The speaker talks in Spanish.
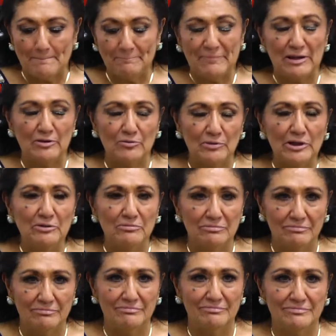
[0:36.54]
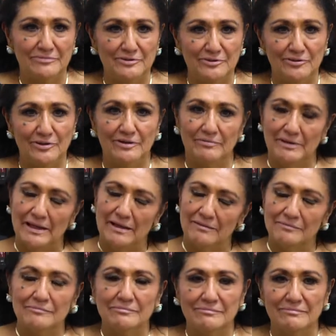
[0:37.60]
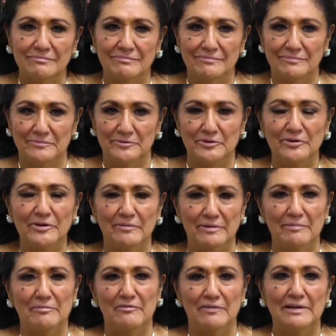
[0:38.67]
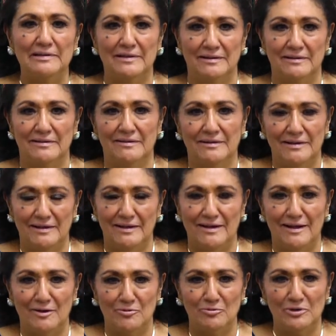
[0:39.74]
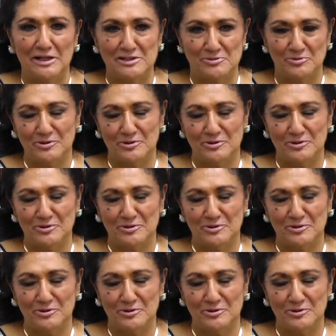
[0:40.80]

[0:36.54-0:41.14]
Pero bueno, todavía, todavía me faltan algunas